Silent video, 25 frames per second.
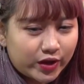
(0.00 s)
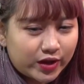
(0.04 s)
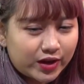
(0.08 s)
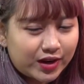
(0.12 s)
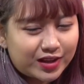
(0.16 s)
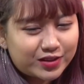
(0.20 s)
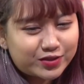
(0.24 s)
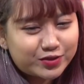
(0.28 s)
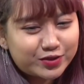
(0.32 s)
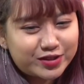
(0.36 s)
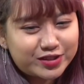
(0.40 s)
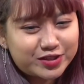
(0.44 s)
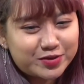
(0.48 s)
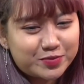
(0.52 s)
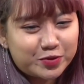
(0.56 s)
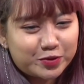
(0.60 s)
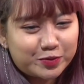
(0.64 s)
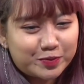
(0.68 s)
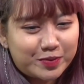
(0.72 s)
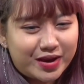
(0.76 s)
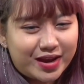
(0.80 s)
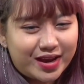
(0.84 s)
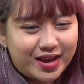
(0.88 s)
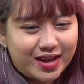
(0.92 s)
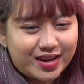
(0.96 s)
langsung disebut
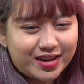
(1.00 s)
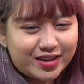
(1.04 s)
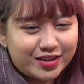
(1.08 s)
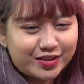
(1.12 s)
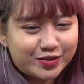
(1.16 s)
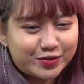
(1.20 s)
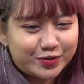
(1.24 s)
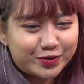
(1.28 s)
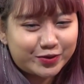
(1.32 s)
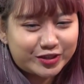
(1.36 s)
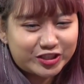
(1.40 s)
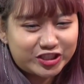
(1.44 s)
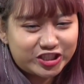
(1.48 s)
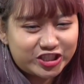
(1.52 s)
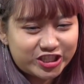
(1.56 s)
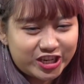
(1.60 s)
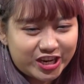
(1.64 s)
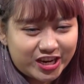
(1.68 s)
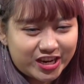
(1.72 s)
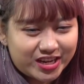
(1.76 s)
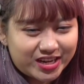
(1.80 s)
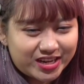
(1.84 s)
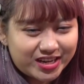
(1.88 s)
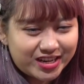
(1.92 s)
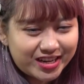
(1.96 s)
merek tuh
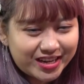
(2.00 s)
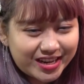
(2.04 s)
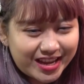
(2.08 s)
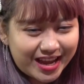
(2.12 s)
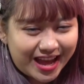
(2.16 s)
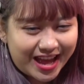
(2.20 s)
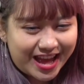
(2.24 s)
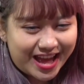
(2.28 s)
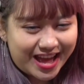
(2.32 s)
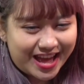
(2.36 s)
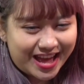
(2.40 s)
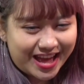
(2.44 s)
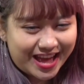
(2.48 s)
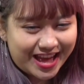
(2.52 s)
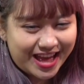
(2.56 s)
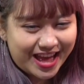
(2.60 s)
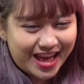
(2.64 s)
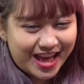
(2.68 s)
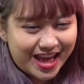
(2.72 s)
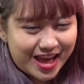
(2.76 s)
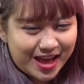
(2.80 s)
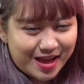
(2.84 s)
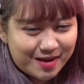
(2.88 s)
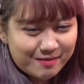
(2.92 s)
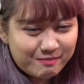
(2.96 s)
Sharon ya
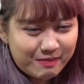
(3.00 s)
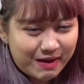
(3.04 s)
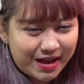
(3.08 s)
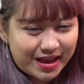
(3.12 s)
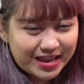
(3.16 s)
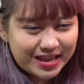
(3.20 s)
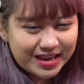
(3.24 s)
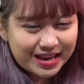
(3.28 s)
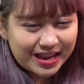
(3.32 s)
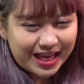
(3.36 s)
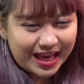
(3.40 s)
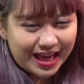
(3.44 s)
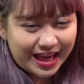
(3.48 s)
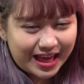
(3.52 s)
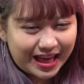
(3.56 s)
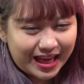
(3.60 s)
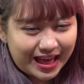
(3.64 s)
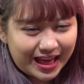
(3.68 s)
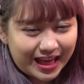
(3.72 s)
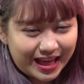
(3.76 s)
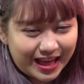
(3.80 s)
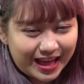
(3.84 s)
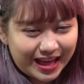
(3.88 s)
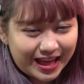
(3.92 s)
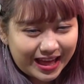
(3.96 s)
Baila
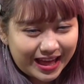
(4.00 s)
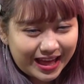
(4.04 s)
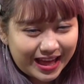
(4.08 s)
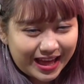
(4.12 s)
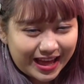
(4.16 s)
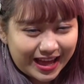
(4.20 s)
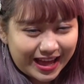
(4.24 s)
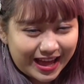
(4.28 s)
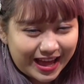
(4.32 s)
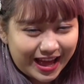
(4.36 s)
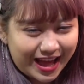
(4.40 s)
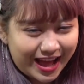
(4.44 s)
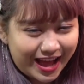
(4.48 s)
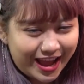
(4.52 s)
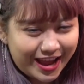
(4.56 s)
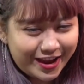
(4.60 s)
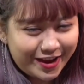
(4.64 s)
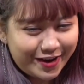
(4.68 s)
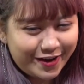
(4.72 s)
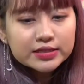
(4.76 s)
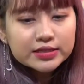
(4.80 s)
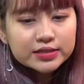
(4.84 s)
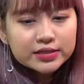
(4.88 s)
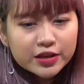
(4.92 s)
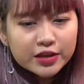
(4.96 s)

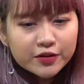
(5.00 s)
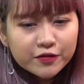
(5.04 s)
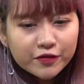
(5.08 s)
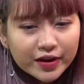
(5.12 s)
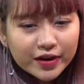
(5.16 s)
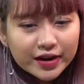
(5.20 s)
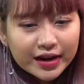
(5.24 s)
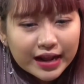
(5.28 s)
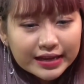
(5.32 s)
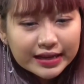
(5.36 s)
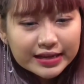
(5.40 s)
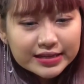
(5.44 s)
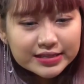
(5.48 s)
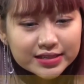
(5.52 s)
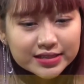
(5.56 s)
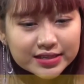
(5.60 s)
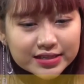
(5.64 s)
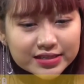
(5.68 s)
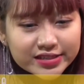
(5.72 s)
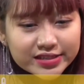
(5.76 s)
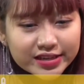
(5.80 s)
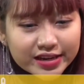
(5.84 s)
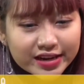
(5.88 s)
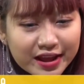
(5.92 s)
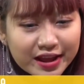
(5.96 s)
Ziva nangis
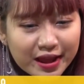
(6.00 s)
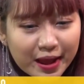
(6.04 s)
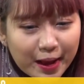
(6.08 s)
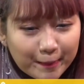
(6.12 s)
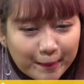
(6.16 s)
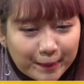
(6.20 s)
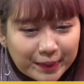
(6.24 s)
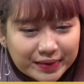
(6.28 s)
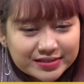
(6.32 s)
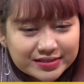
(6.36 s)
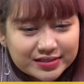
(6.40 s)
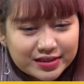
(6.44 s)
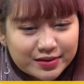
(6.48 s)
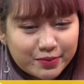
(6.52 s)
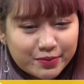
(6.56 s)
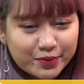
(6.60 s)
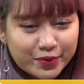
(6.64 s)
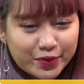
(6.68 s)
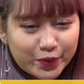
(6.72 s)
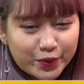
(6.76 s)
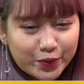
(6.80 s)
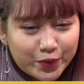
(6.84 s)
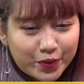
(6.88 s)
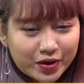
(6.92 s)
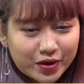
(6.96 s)
kejer ya pas Sam
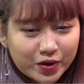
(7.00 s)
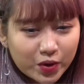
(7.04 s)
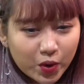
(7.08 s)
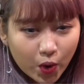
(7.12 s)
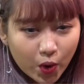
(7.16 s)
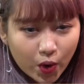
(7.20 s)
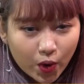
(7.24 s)
keluar